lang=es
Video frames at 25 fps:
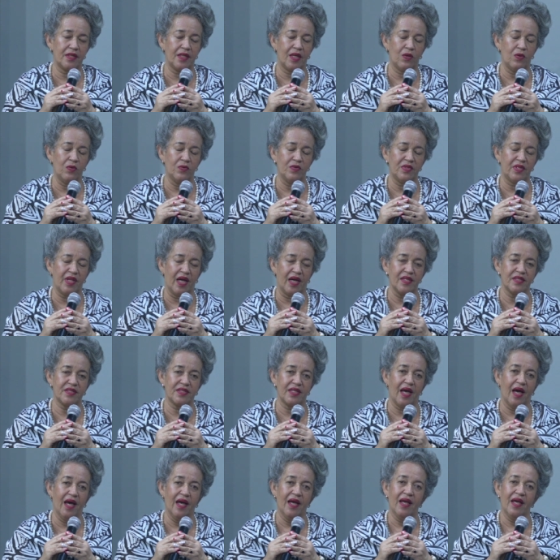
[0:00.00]
de
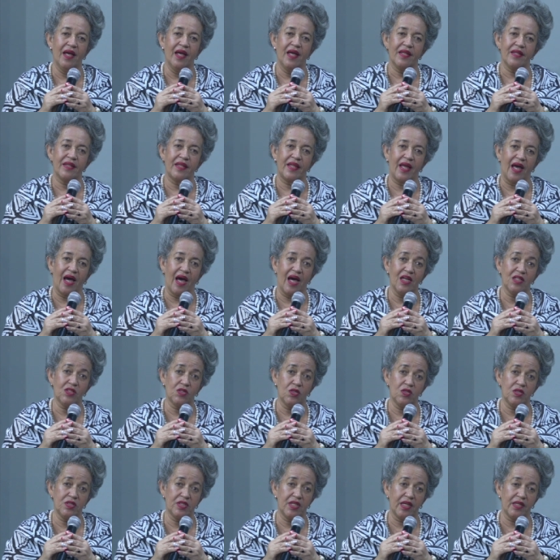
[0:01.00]
juntancia, de
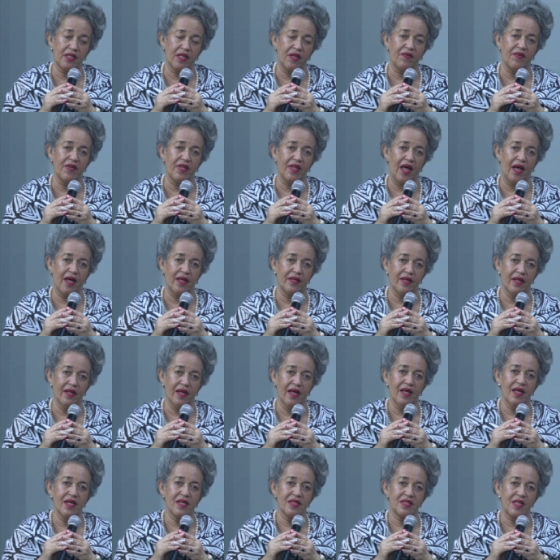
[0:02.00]
asociatividad
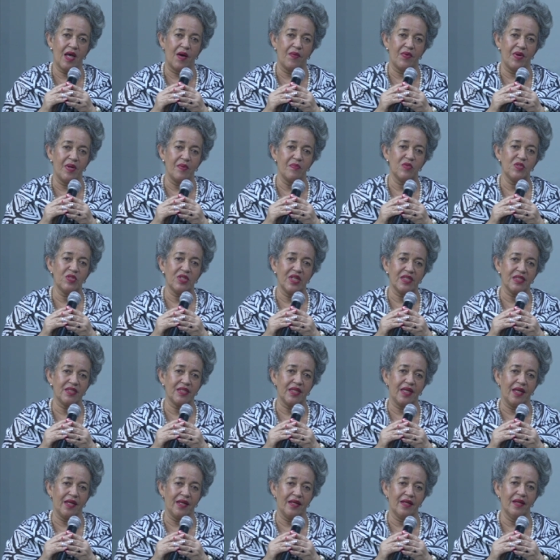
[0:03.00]
sabremos
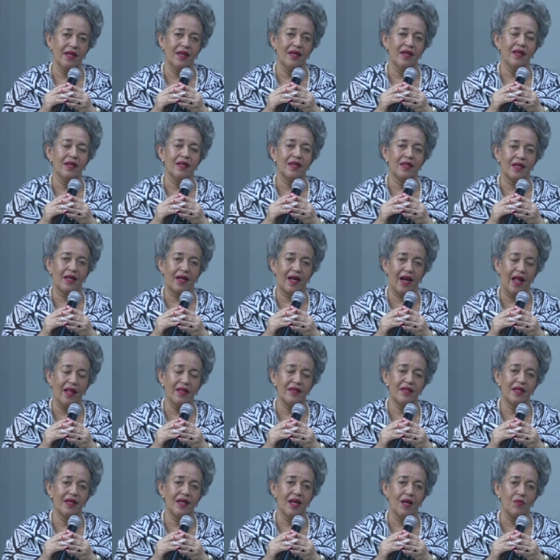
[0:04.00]
hacer
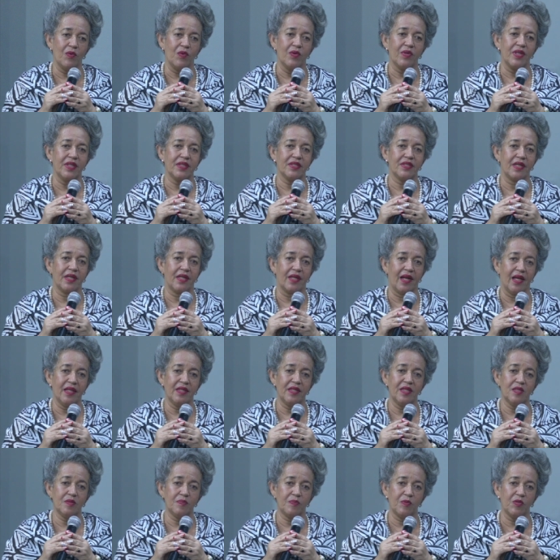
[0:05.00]
grandes labores y
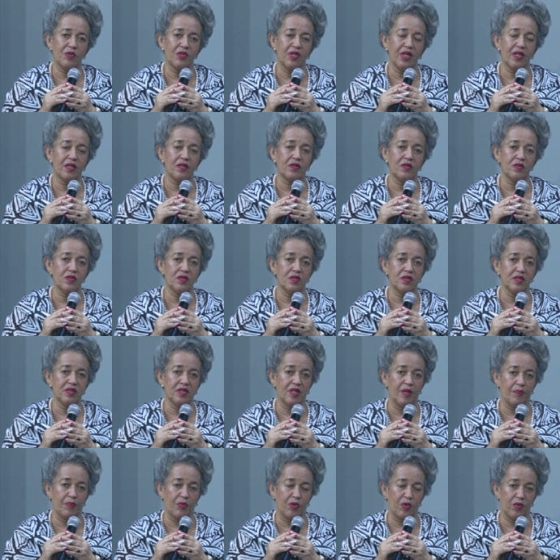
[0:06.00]
grandes proyectos
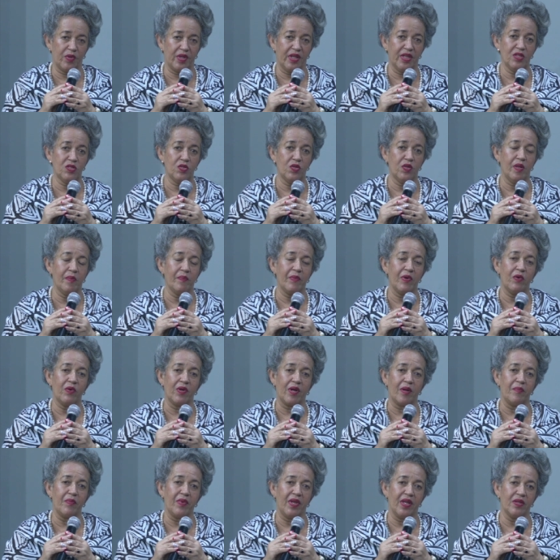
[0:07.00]
de progreso y de
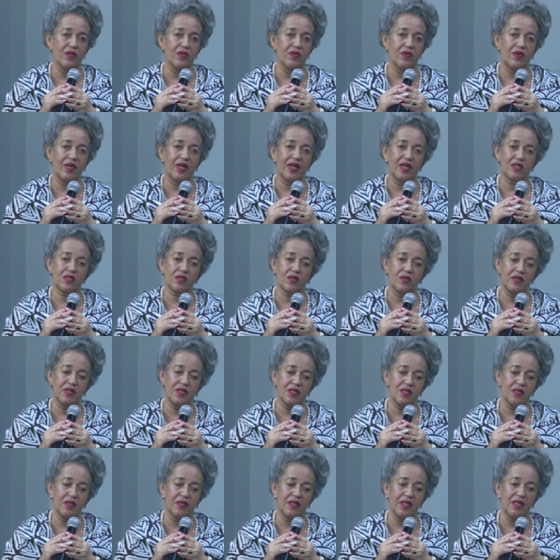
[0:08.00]
mejoramiento de las
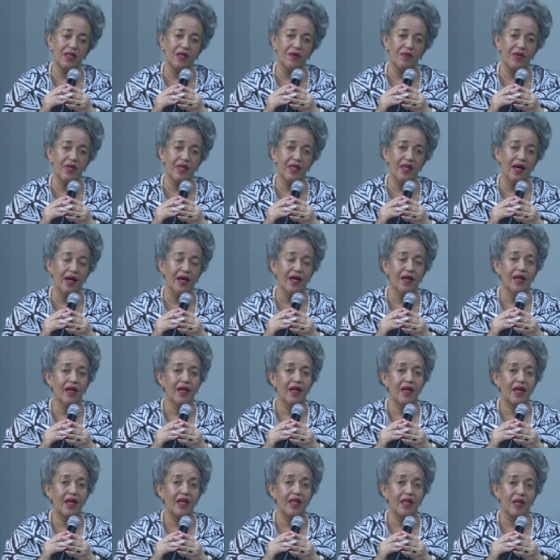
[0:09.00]
condiciones de vida
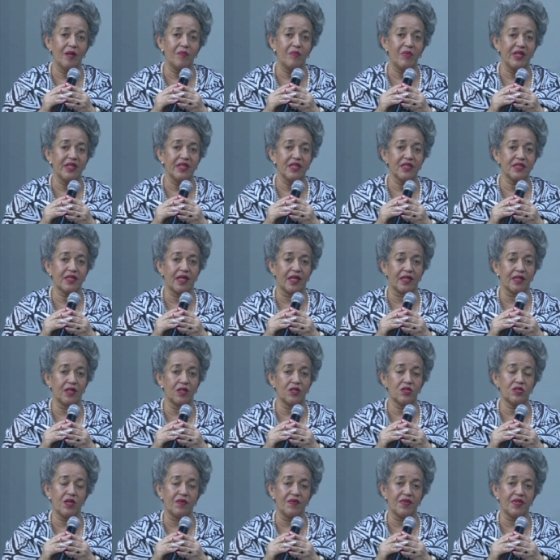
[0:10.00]
y del bienestar de
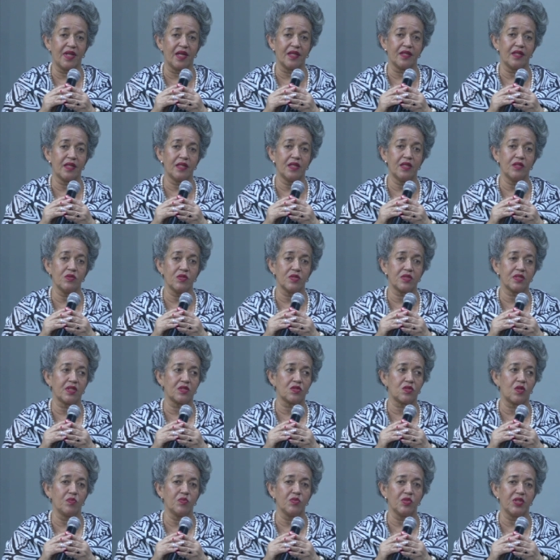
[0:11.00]
los habitantes de
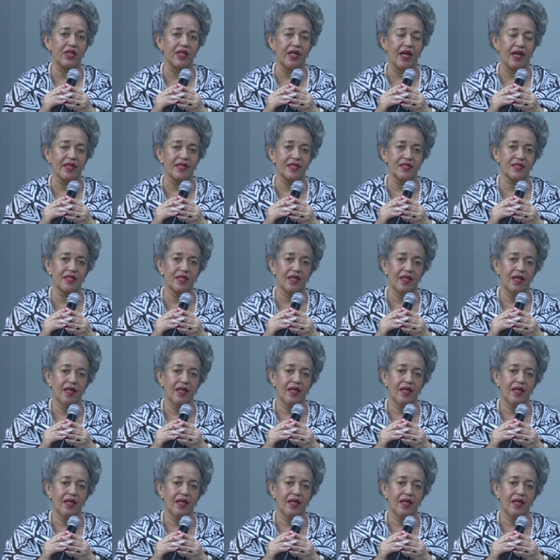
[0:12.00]
nuestras comunidades.